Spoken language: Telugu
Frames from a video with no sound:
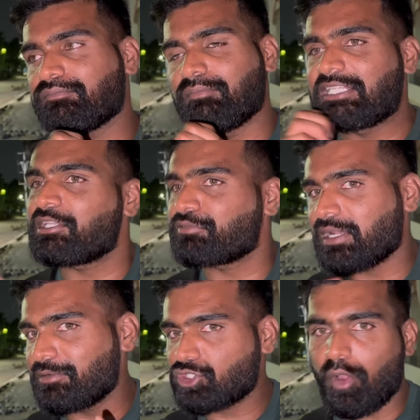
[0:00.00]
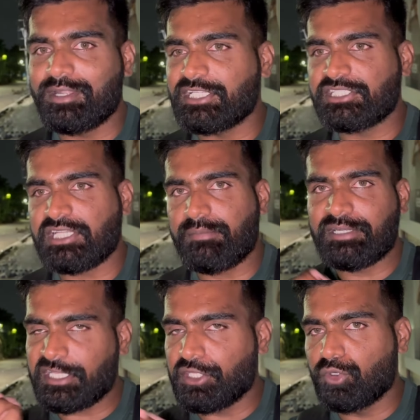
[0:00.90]
మన సబ్స్క్రైబర్స్ కామెంట్
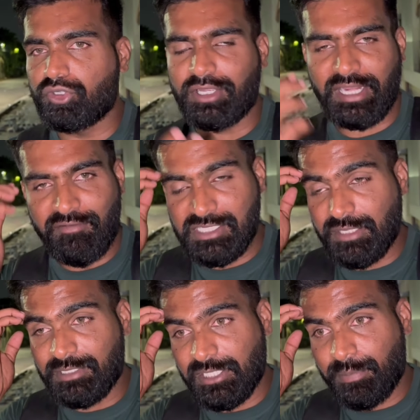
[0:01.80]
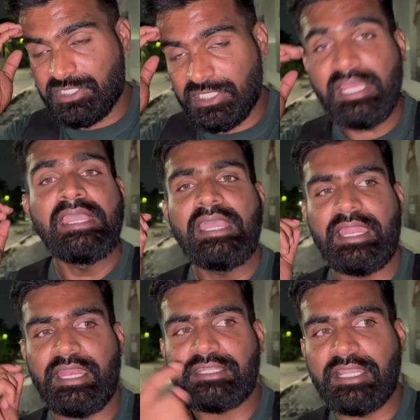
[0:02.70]
అనమాట ఈ రూట్లో ట్రావెల్ చేయమని చెప్పేసి
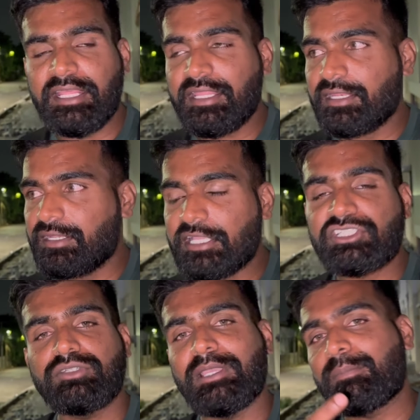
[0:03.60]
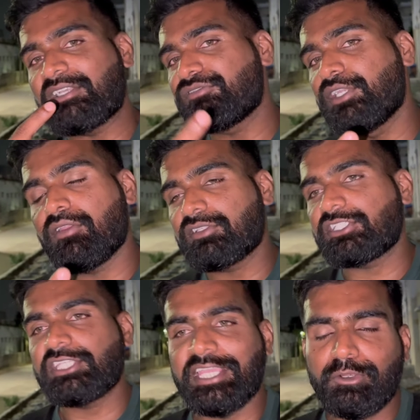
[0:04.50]
అండ్ అట్లనే నెక్స్ట్ మీకు బస్ వీడియోలు
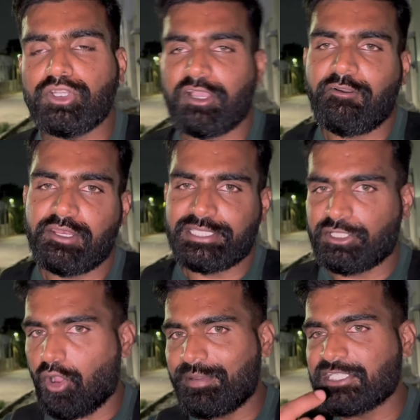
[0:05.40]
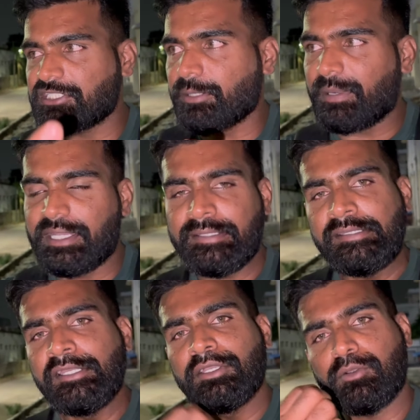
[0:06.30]
వచ్చేసి ఏ రూట్లో కావాలన్నా కింద కామెంట్ చేసి చెప్పండి
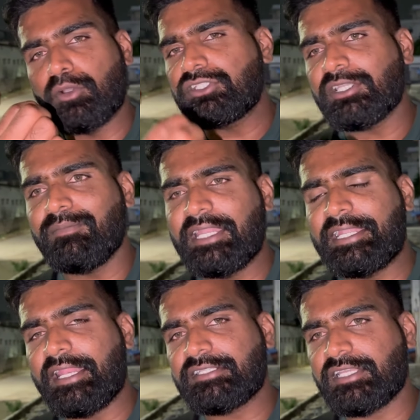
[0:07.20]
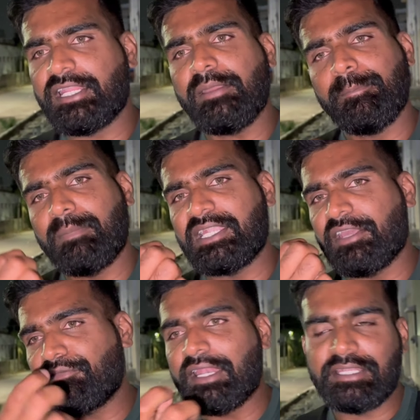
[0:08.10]
కొంచెం లేట్ అయినా సరే బట్
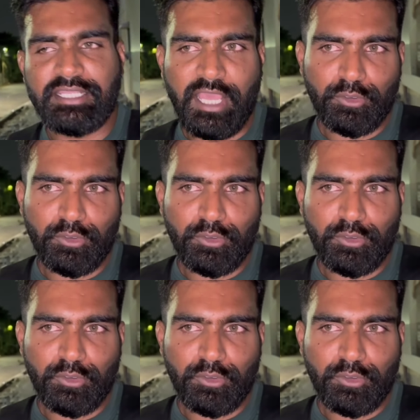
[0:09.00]
డెఫినెట్లీ ఆ